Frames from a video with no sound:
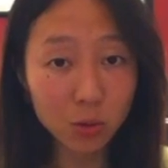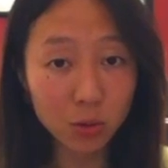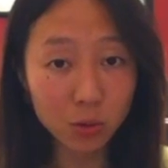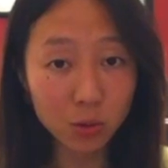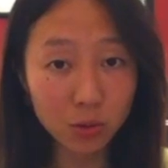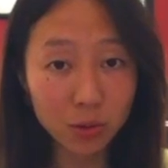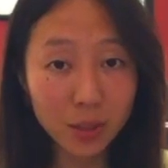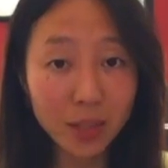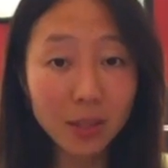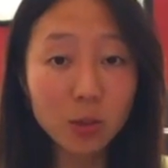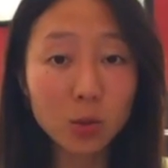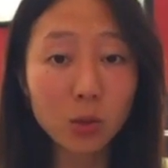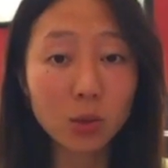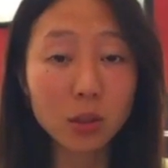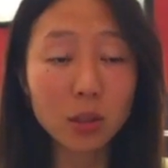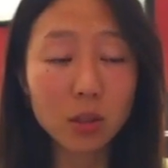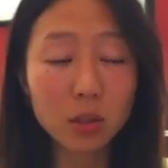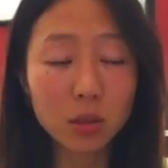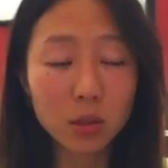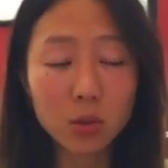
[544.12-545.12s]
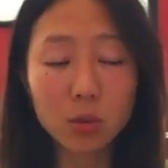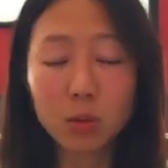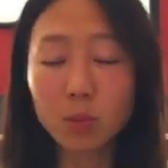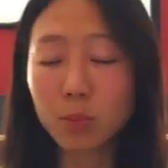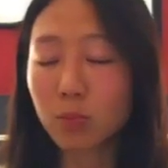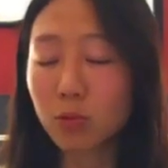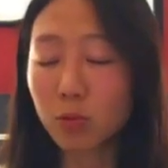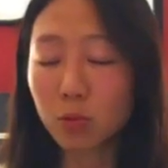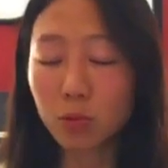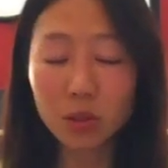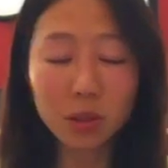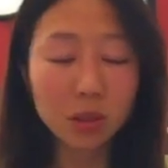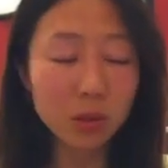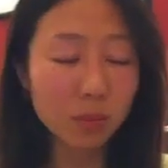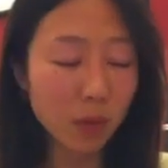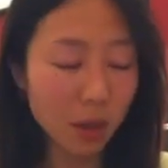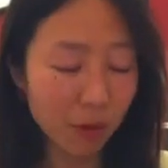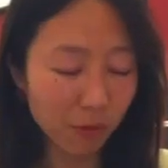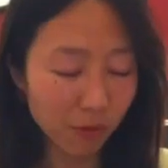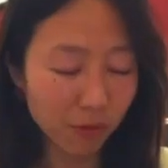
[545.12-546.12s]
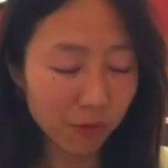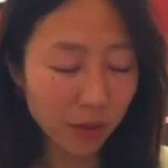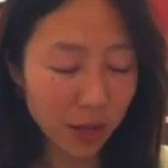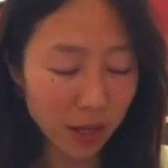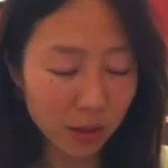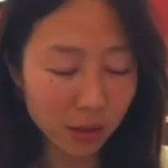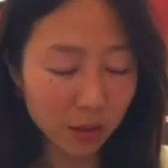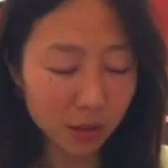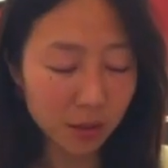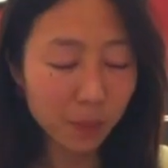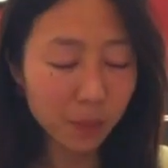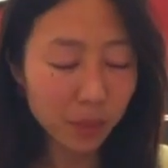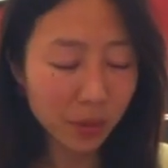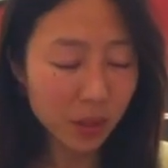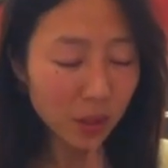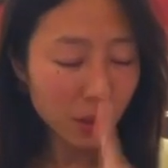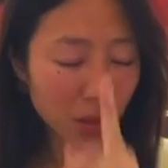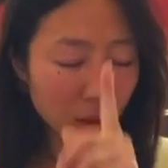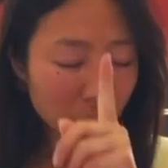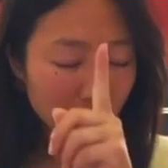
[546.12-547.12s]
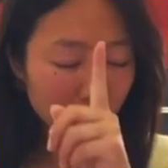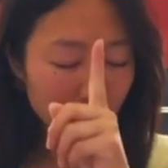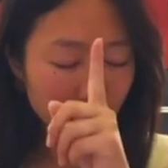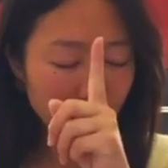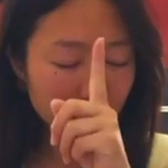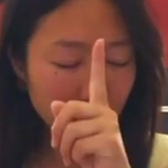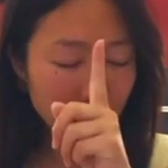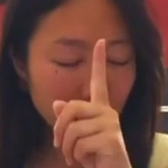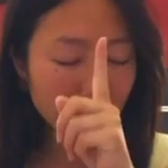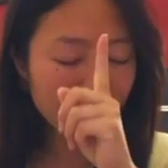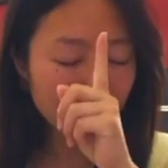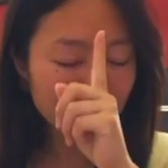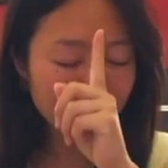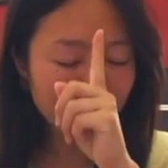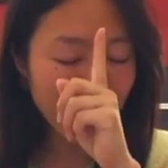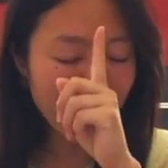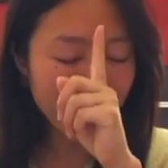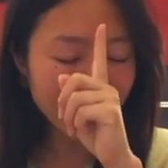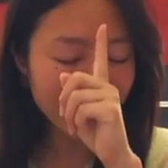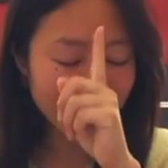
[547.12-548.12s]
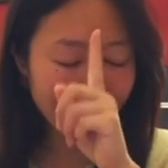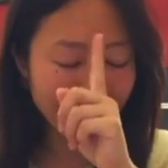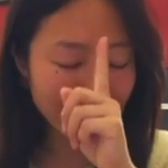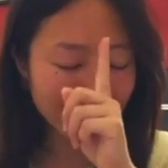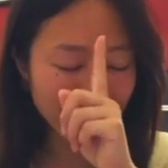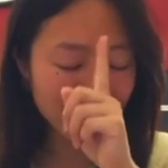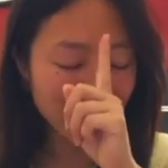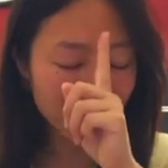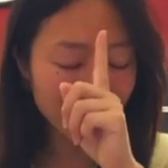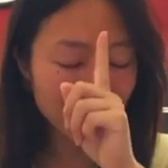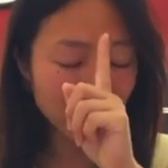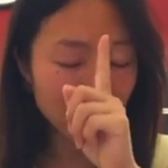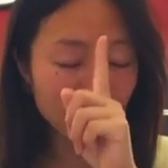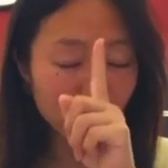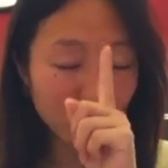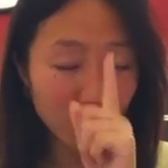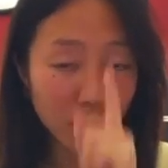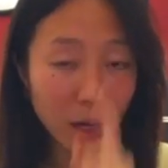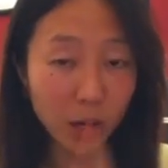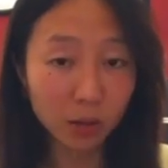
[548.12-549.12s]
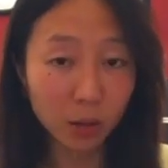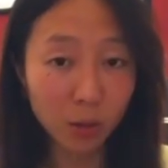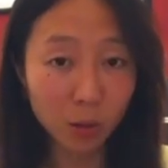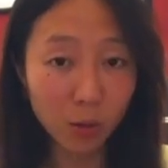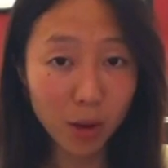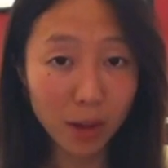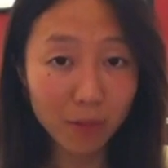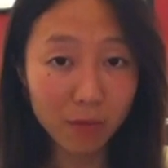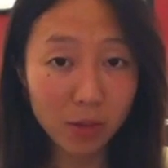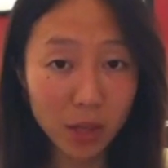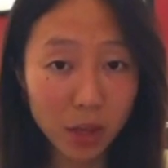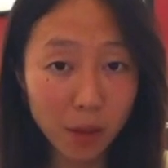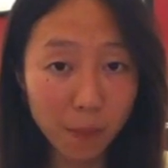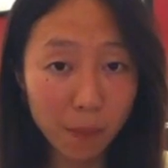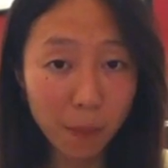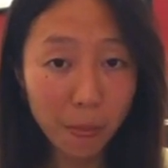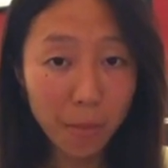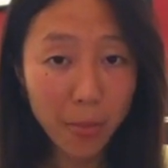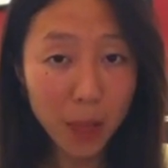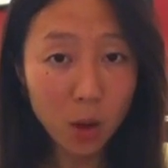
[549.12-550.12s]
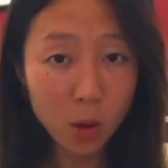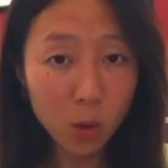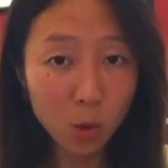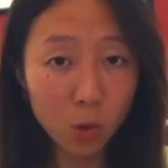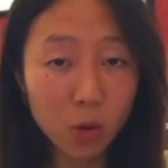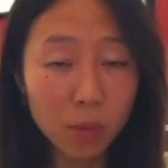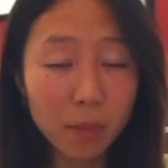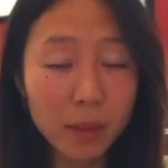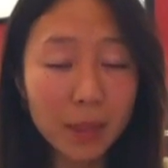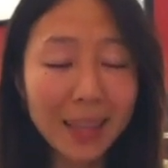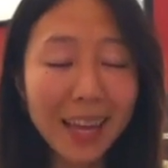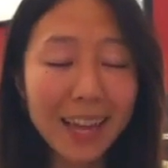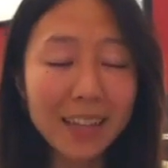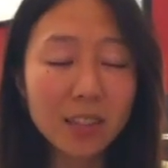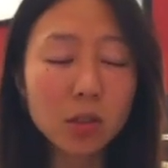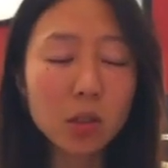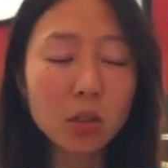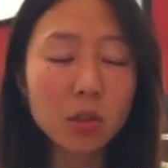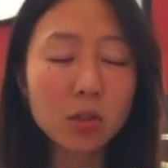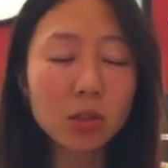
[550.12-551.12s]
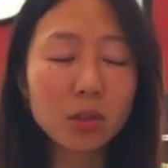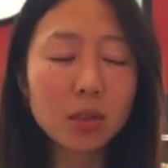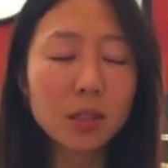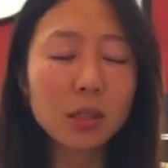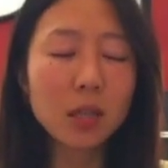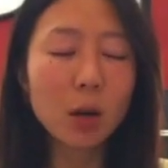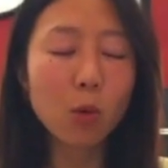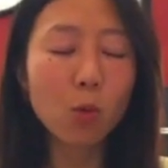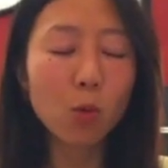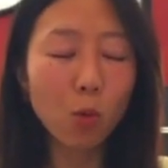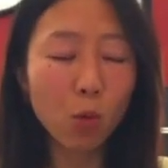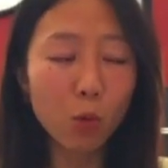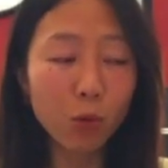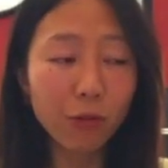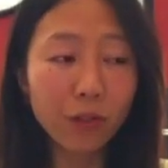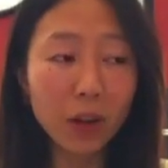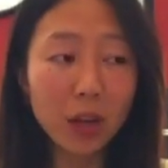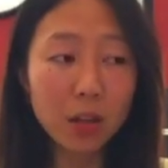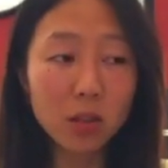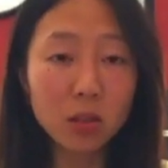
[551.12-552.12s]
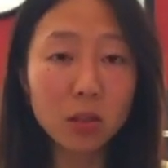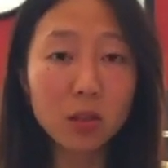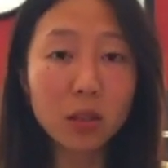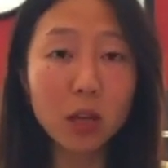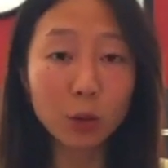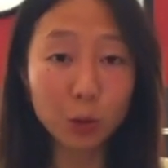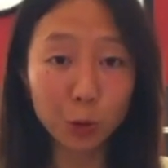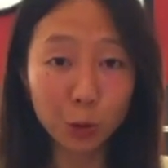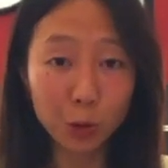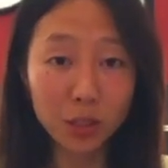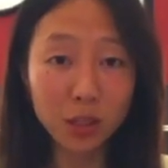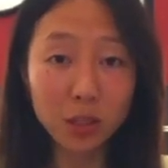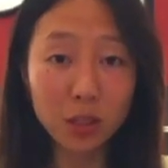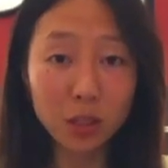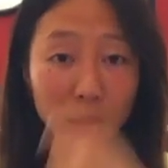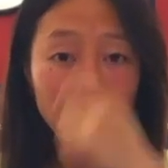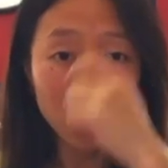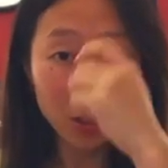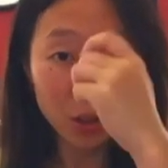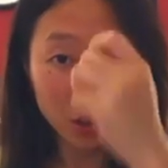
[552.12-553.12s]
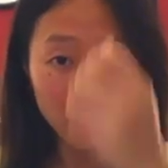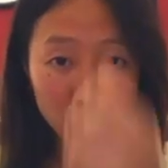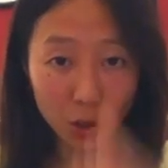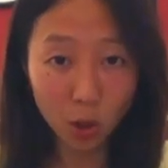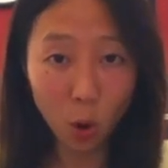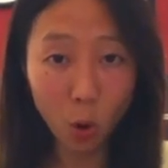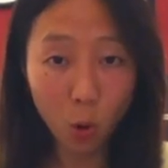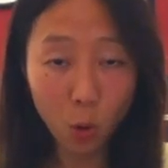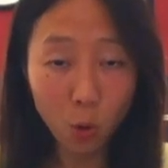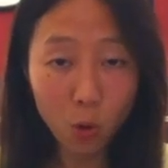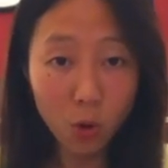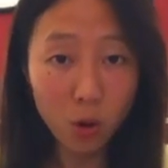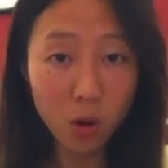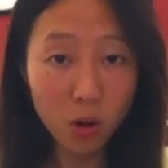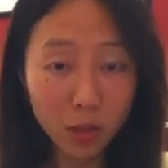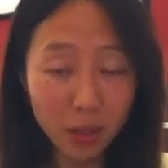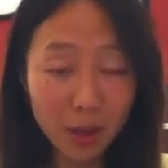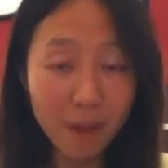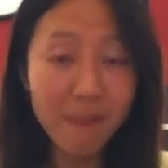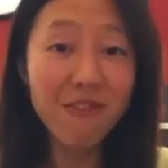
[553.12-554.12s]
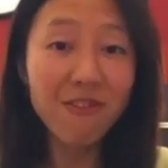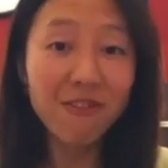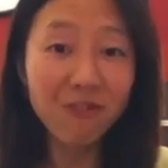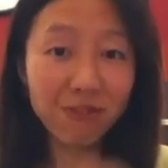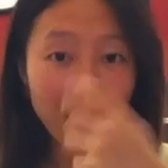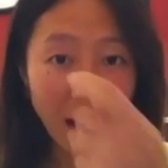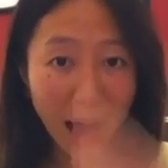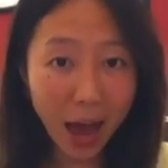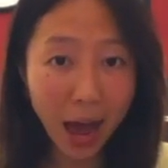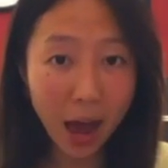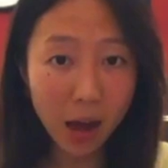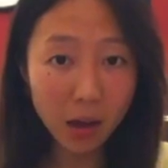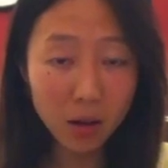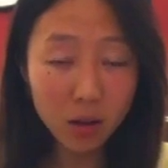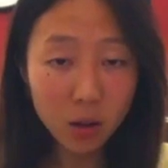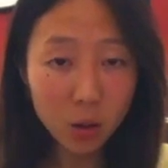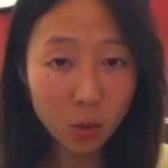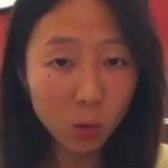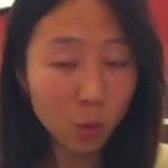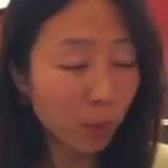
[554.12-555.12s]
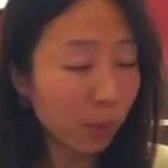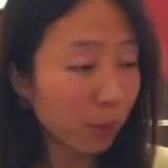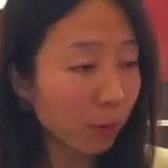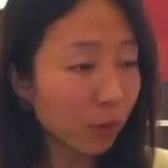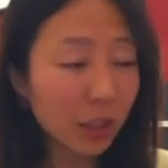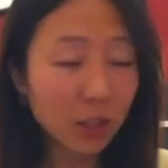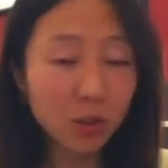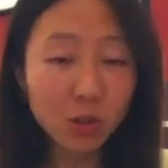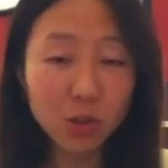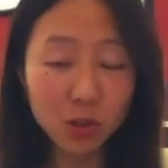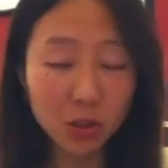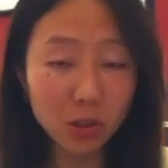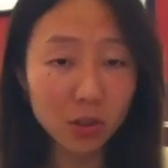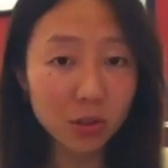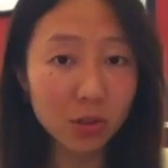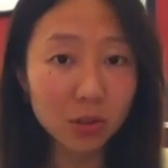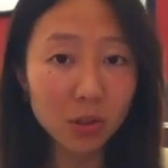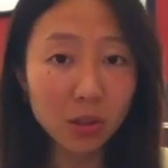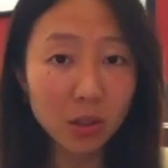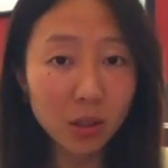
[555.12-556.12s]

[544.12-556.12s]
询，但是我的咨询不是免费的。今天跟大家讲一个重要的观念：我们来这个世界上，无非是要学习收跟发。我不能只